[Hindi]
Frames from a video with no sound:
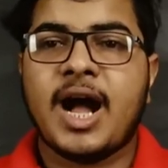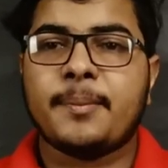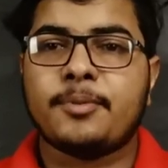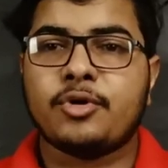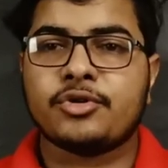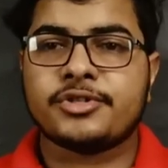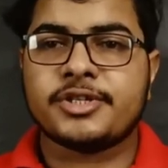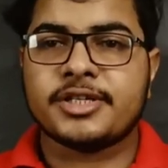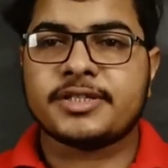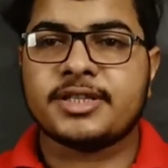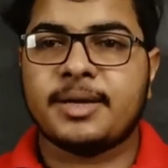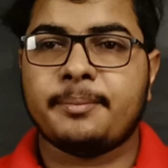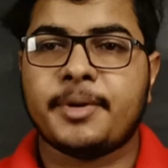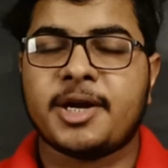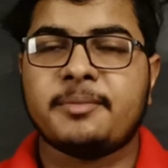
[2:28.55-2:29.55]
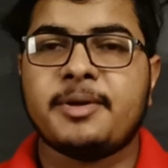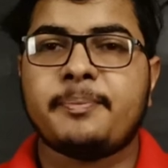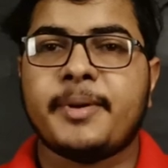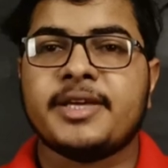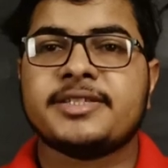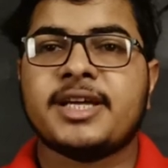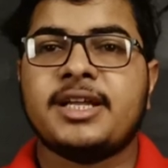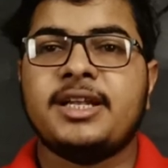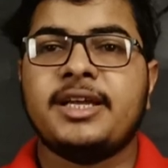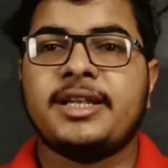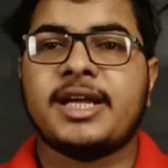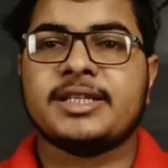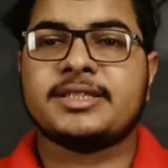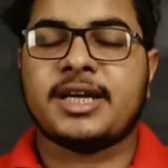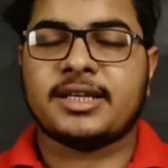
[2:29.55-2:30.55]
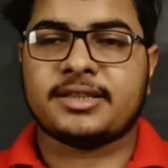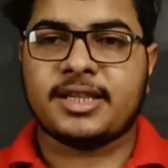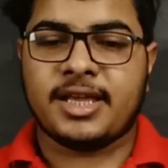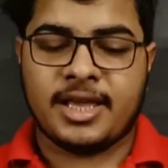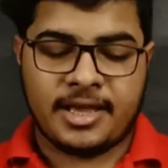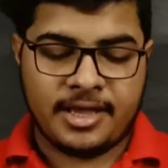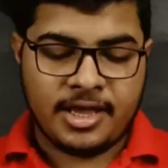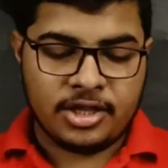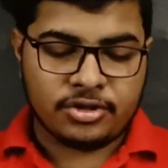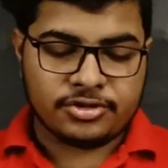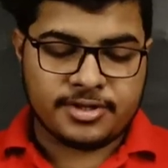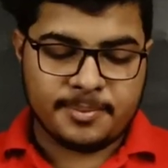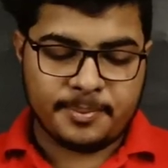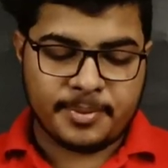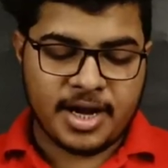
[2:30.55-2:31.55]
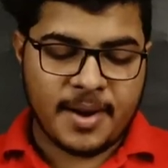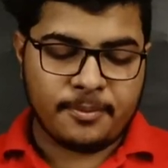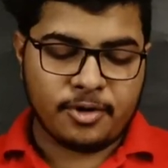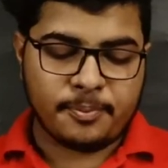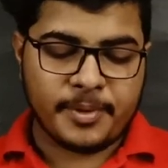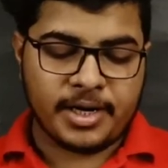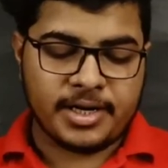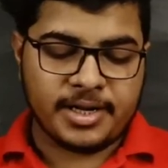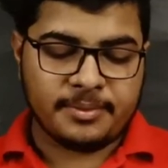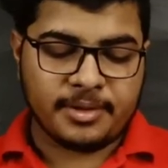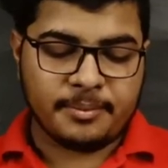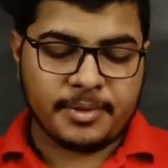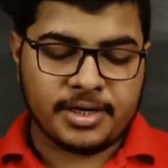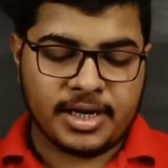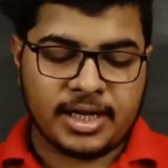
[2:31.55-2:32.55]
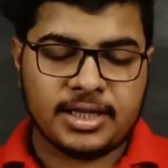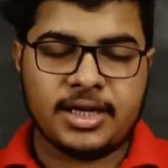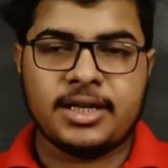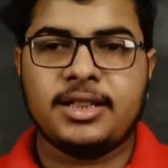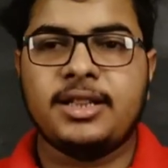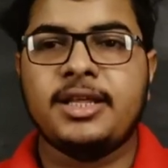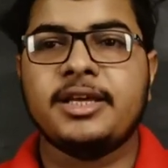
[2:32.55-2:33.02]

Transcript: आप लोग जिस नंबर में पैसा लेना चाहते हैं तो सिंपल आप लोग पेटीएम नंबर डालें